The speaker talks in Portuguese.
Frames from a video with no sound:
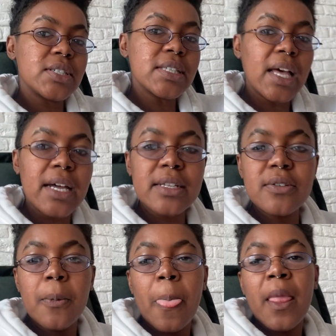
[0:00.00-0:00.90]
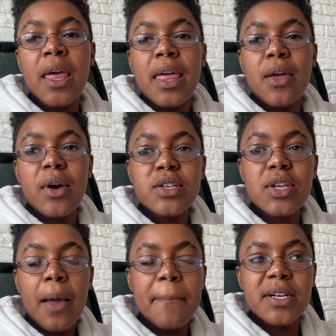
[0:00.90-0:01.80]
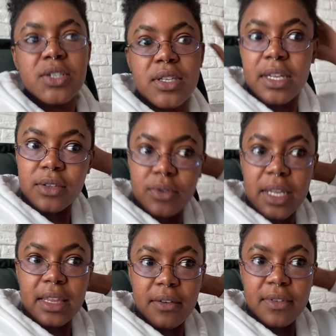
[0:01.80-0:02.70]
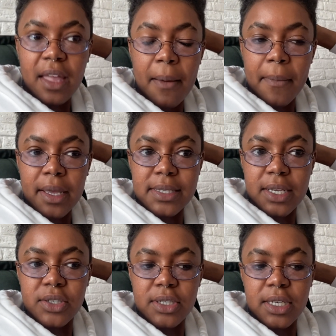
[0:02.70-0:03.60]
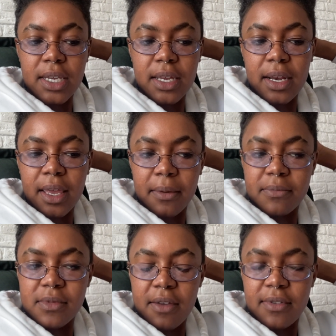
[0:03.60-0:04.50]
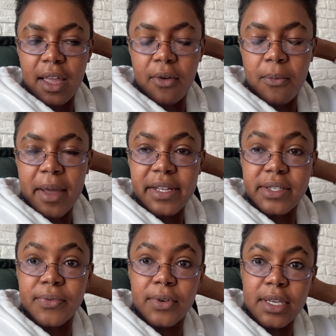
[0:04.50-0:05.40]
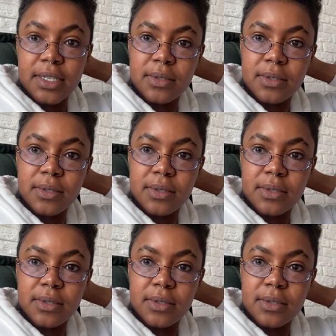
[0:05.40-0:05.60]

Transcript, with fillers: intacto. Eu acho que a parte da nuca deve estar tá amassadinha, né? Deve estar tá com mais frizz